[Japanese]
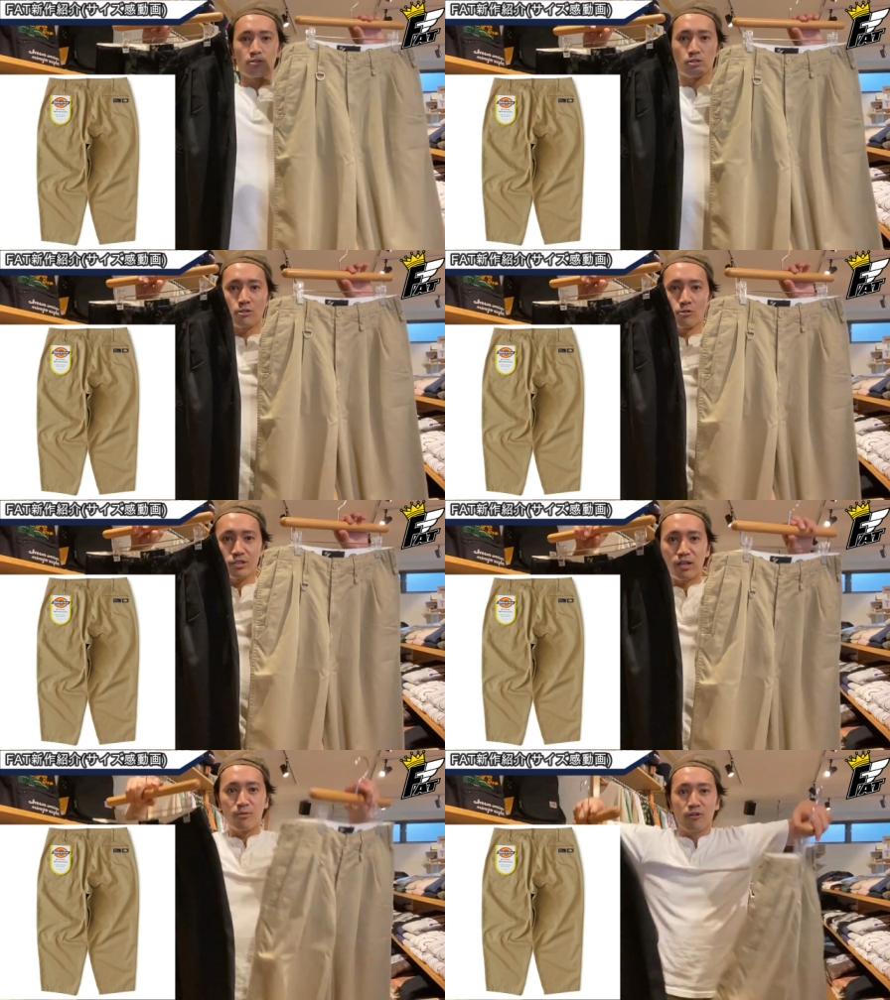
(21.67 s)
そしてこ
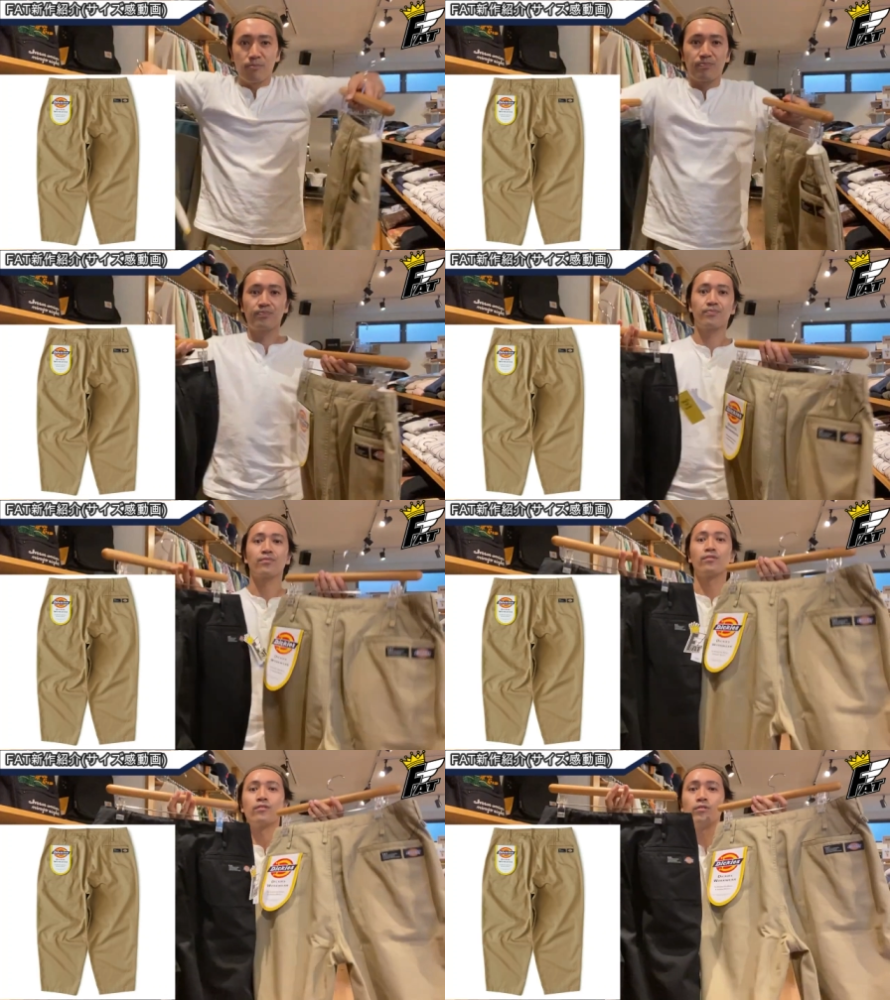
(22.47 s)
ちらも
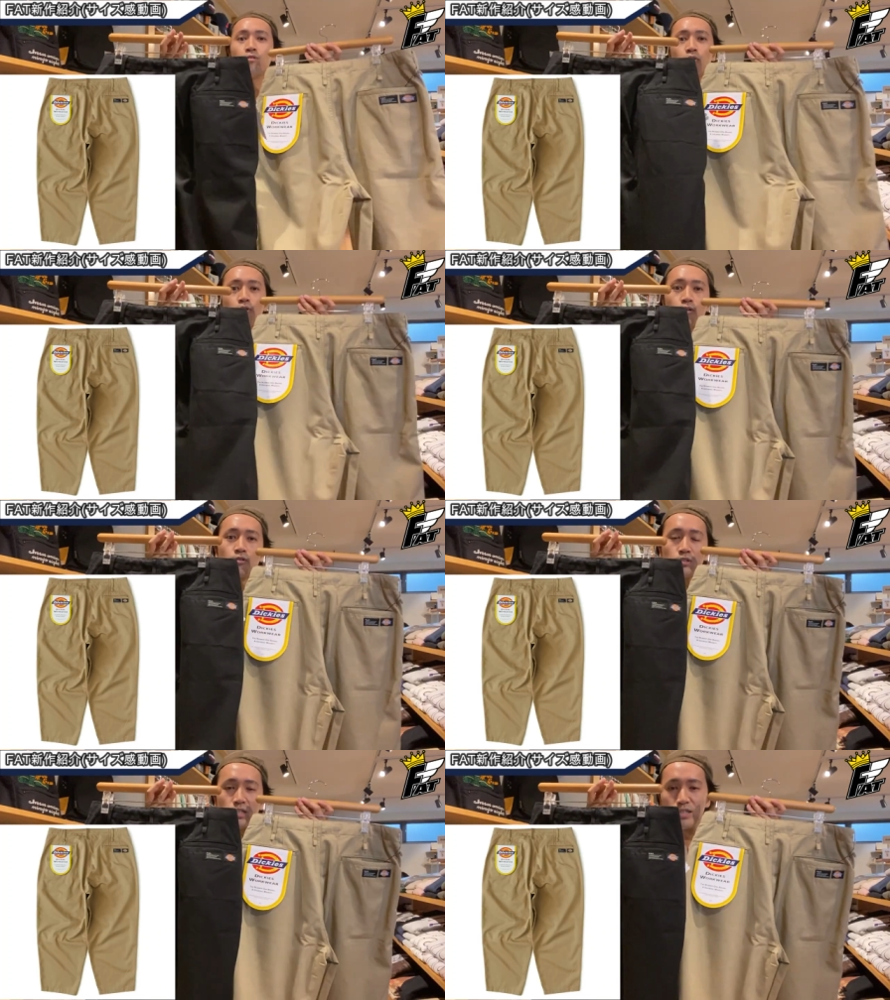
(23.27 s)
同
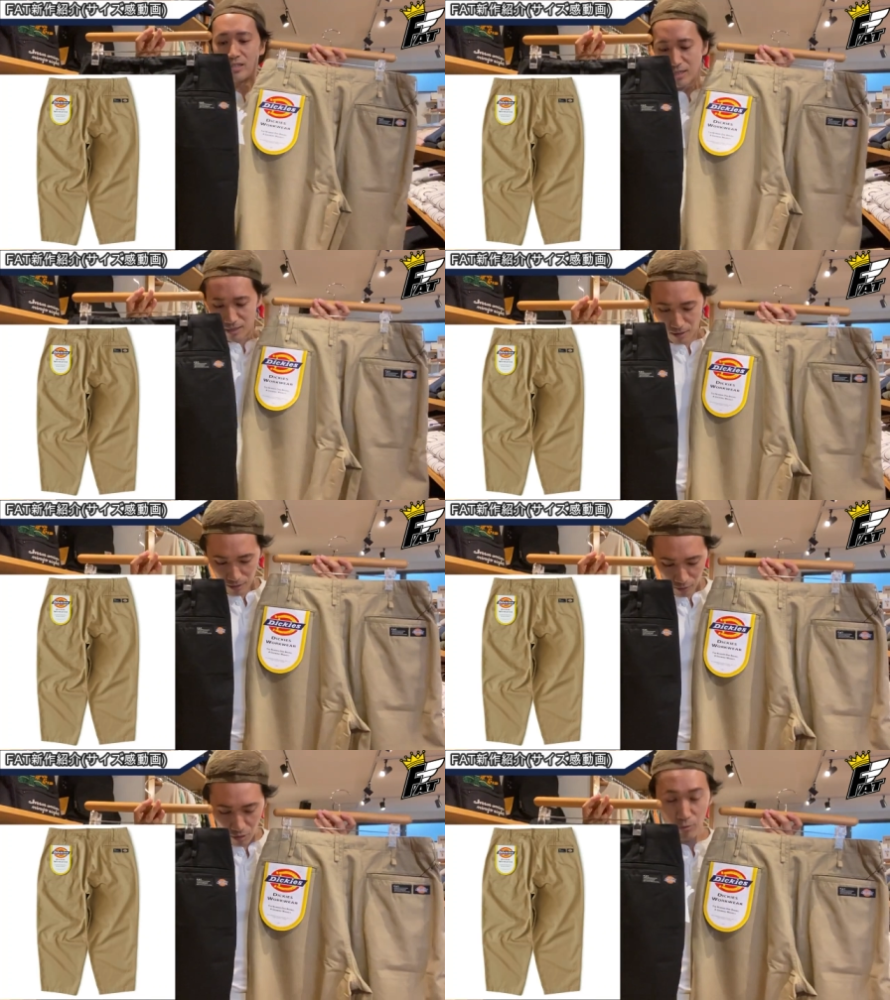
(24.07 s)
様に、
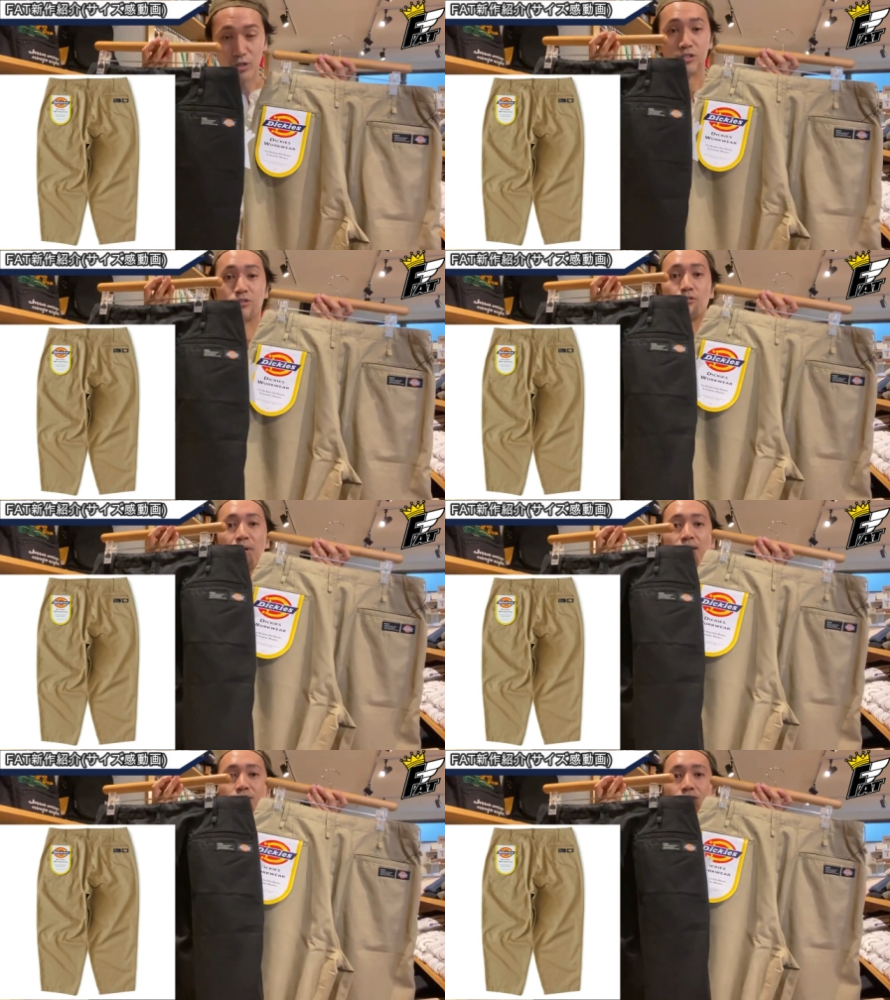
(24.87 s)
えー、コラボレーションの
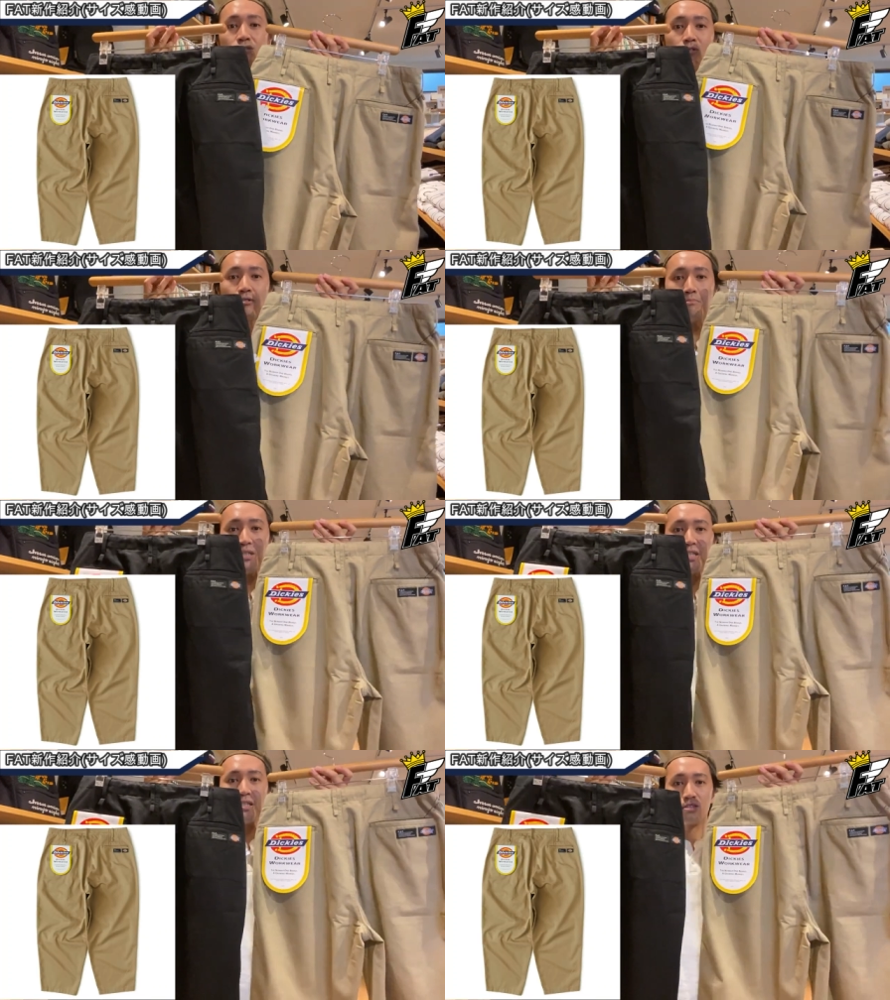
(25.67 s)
パンツの
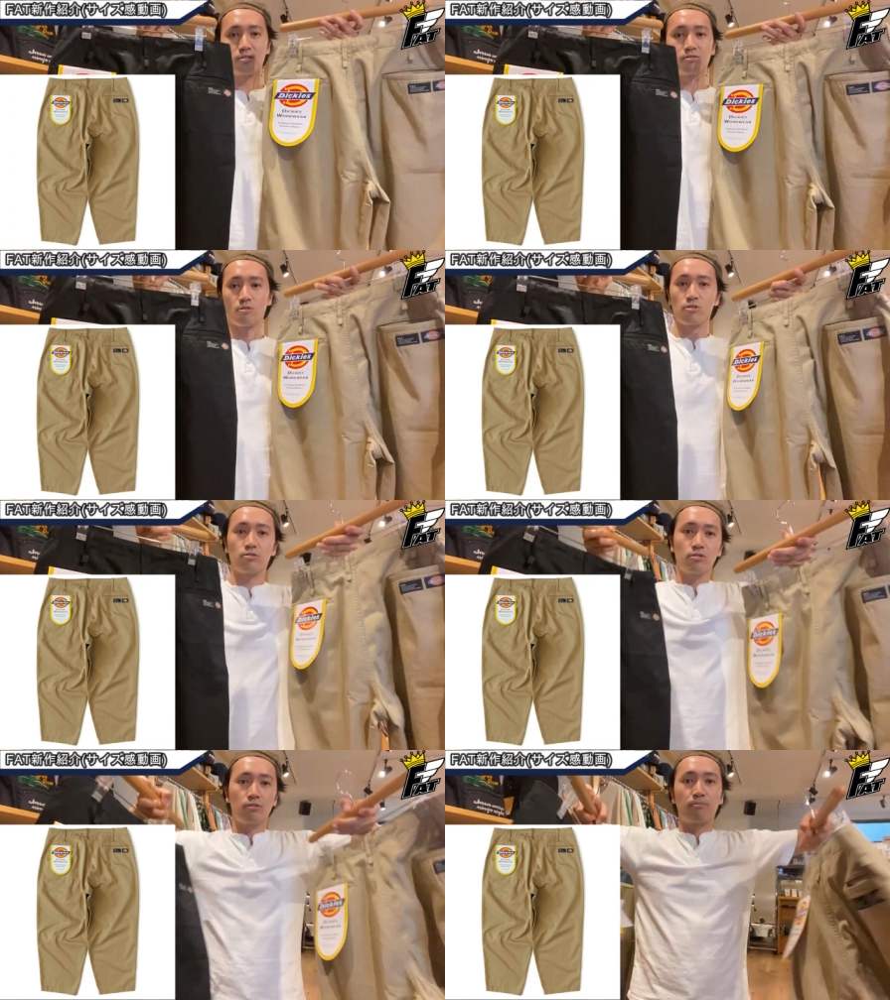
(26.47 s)
ビギーズと
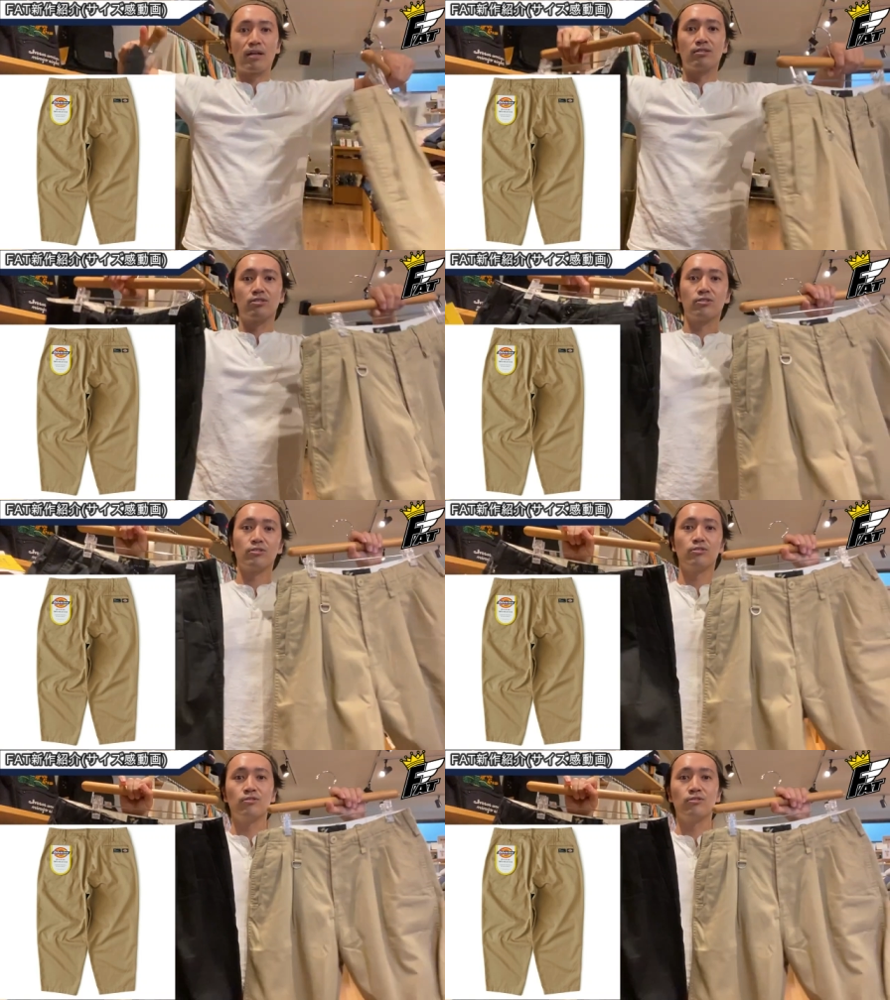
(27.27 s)
いうパンツ